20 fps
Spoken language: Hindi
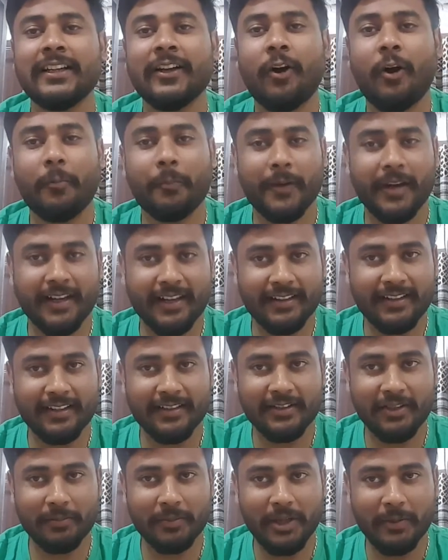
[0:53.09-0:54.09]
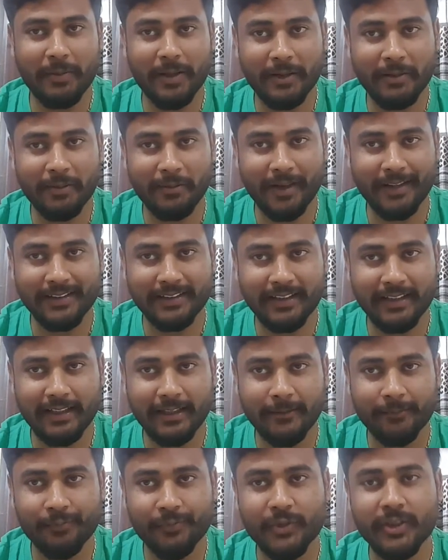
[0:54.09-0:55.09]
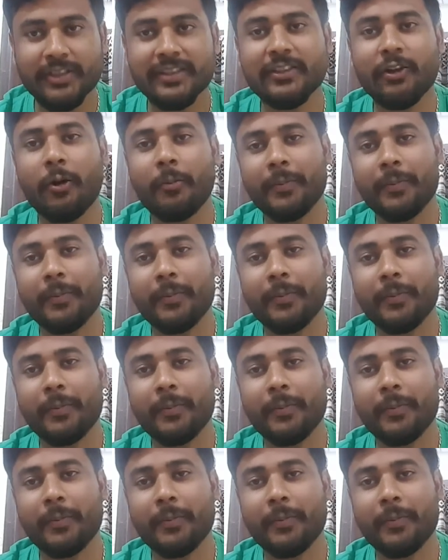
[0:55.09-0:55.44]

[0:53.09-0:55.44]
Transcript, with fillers: ऑपरेटिंग सिस्टम के बारे में बात करें तो इसका